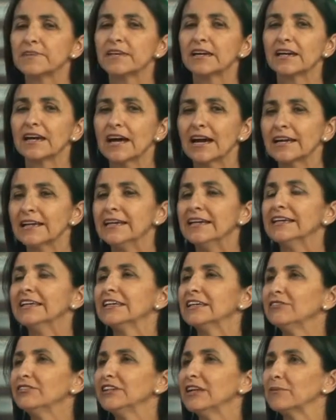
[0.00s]
llegar
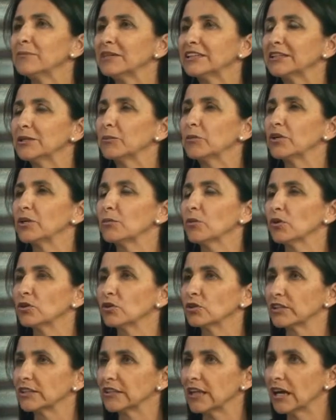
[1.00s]
y finalmente pudimos
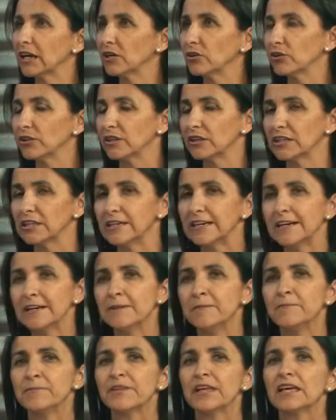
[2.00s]
concretarlo hoy
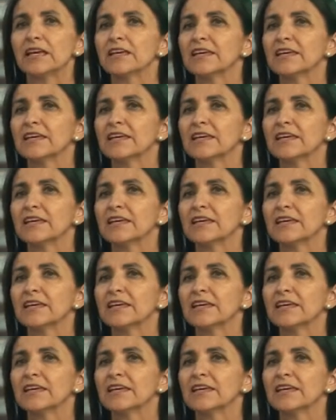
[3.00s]
día